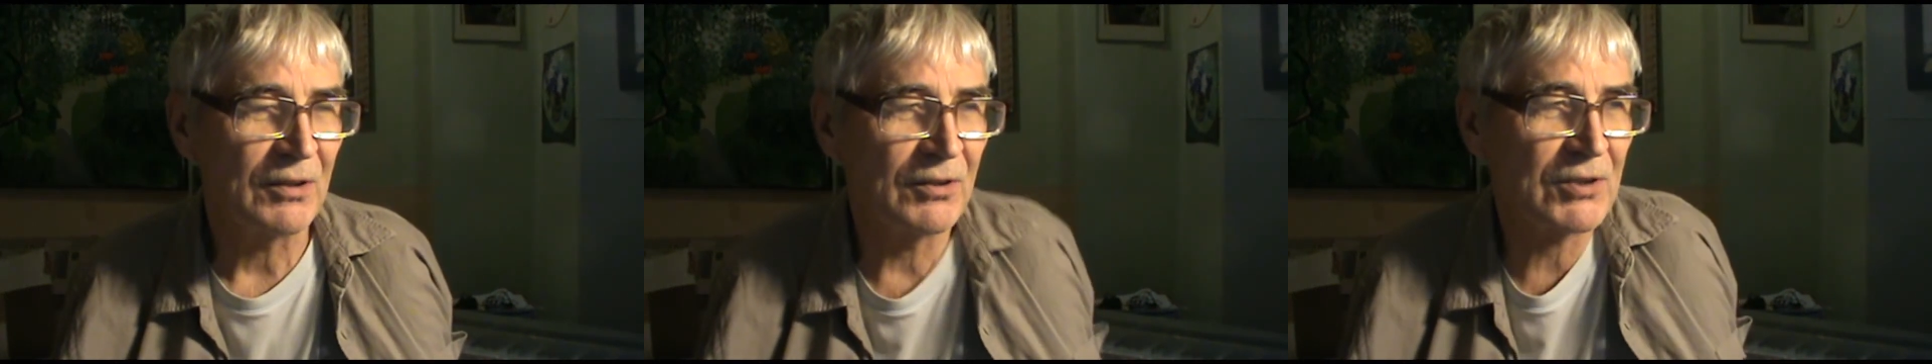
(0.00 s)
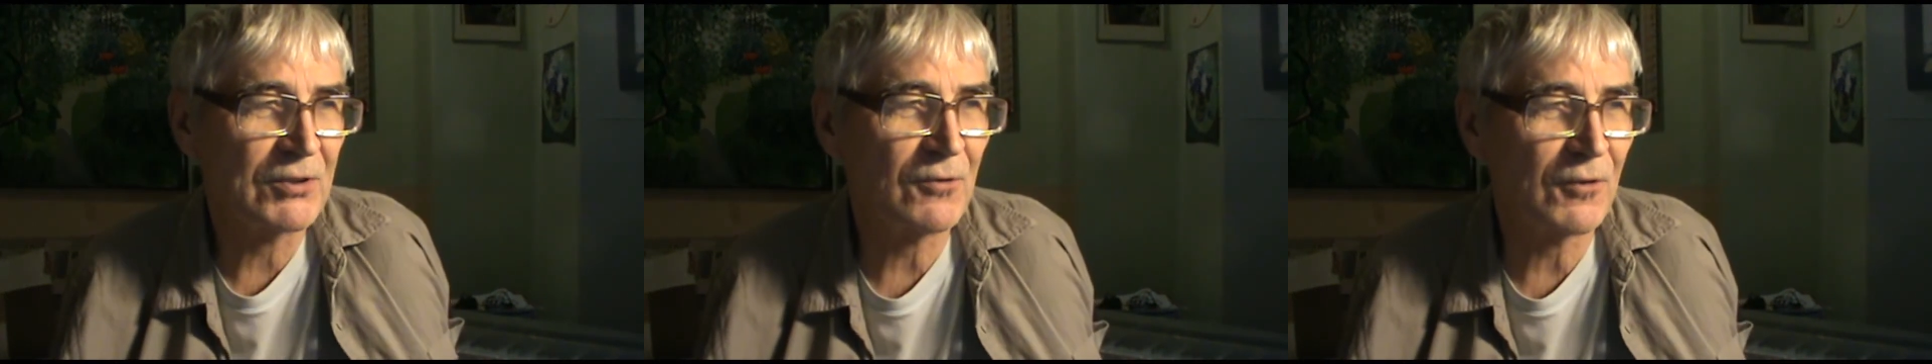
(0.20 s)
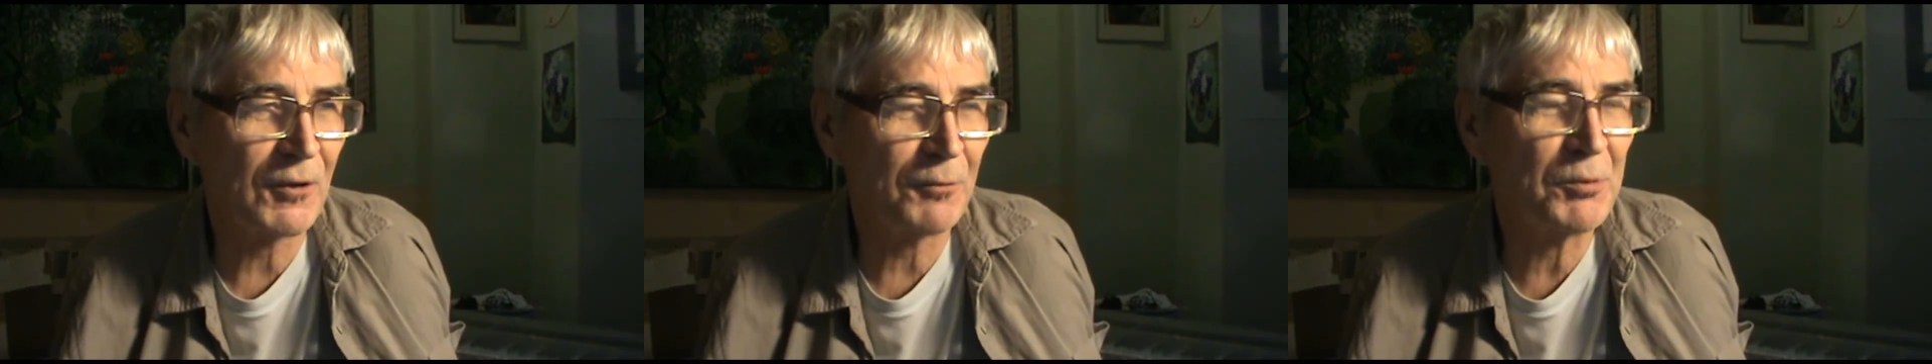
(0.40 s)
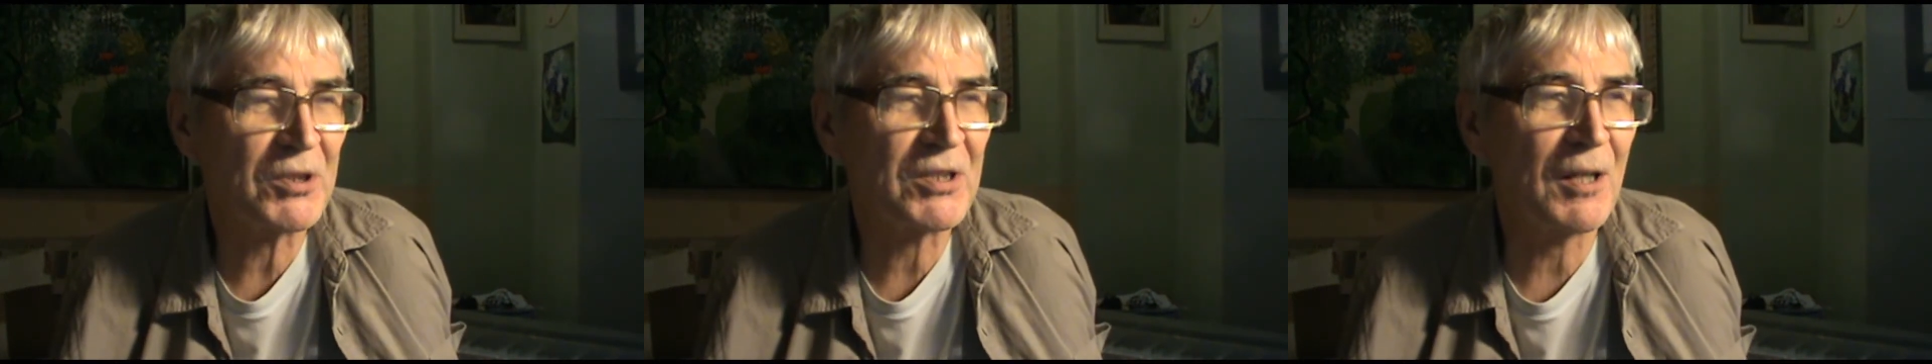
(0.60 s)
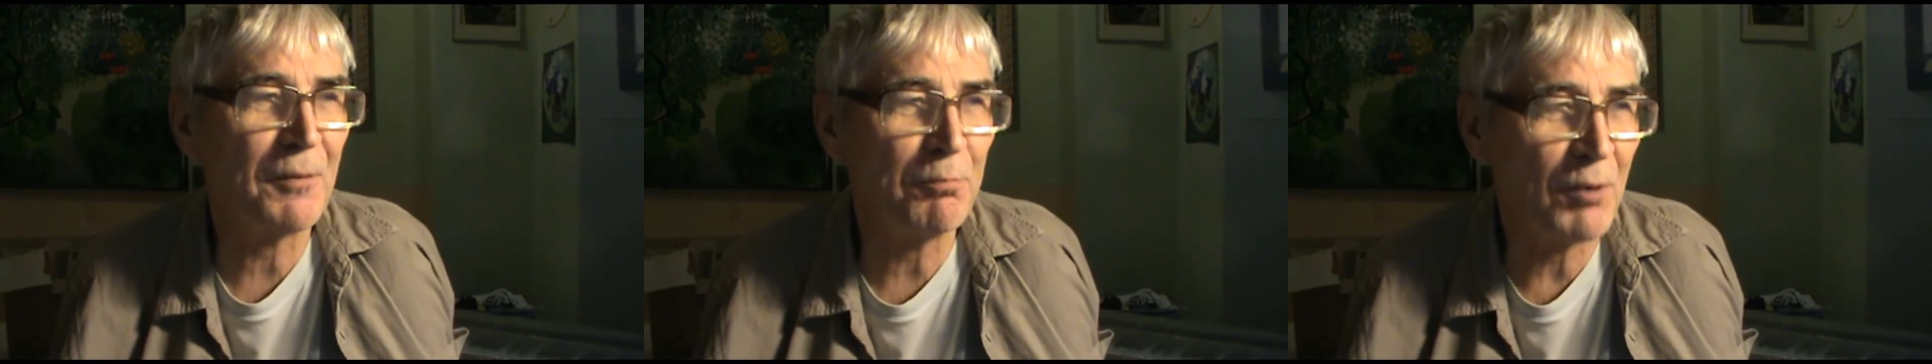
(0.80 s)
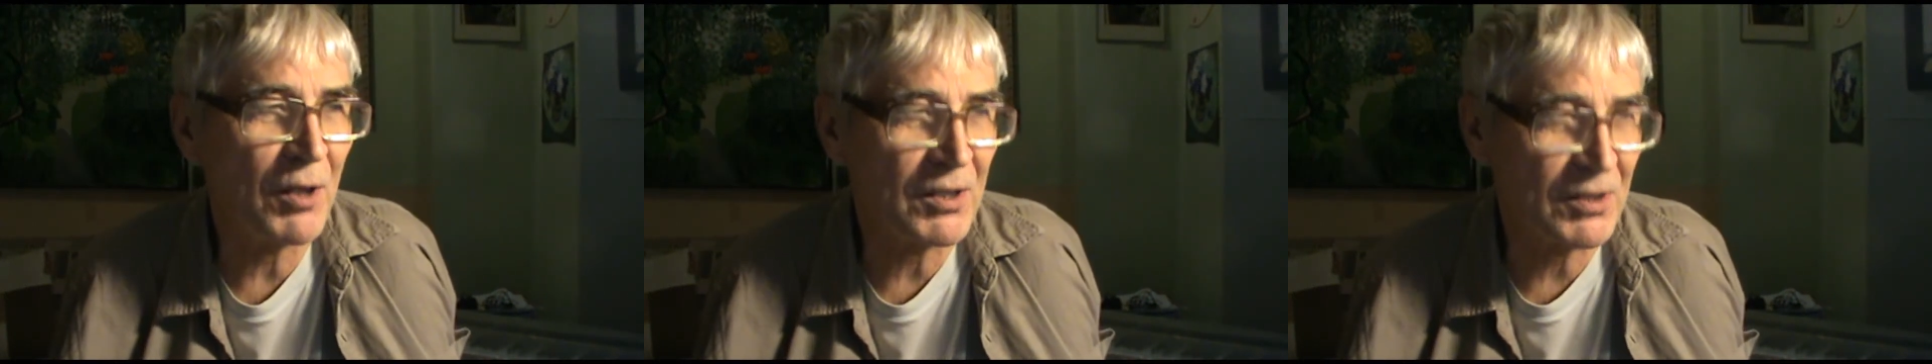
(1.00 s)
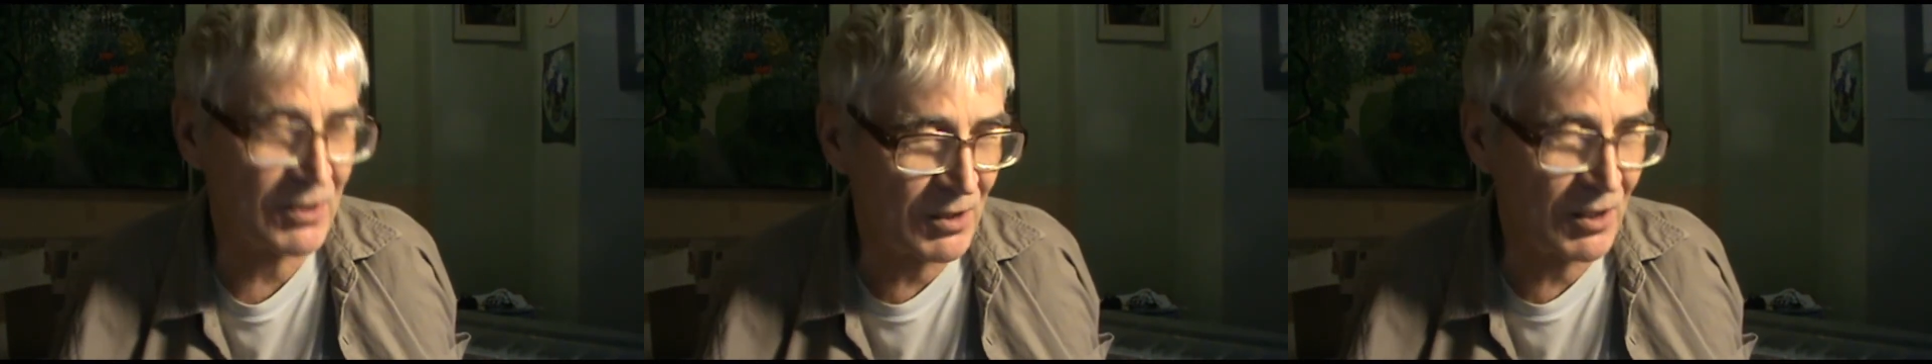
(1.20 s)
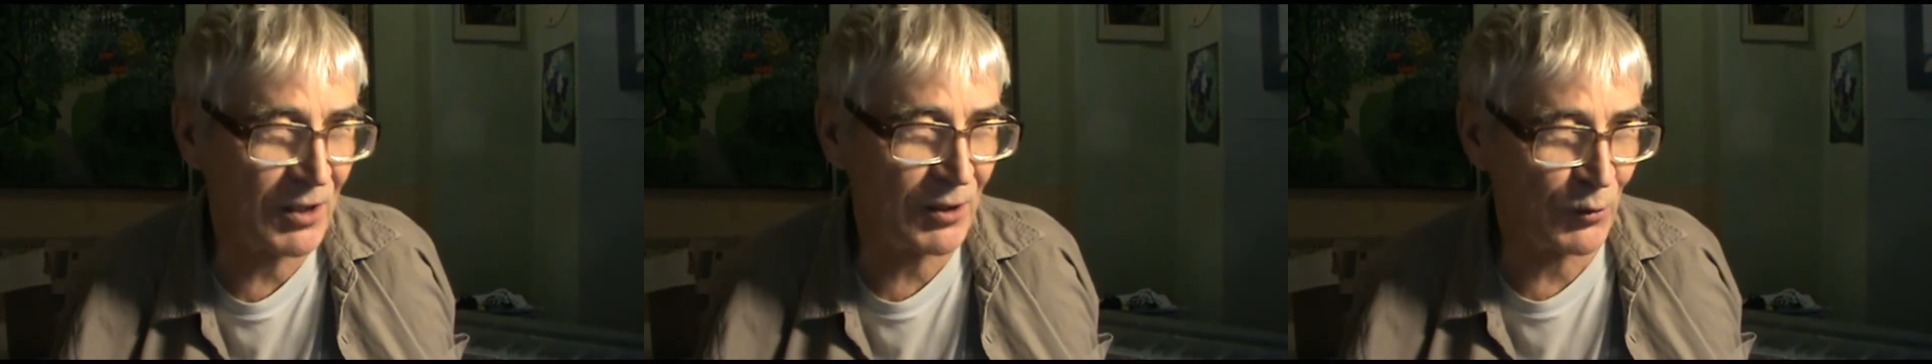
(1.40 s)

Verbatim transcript: насколько безопасно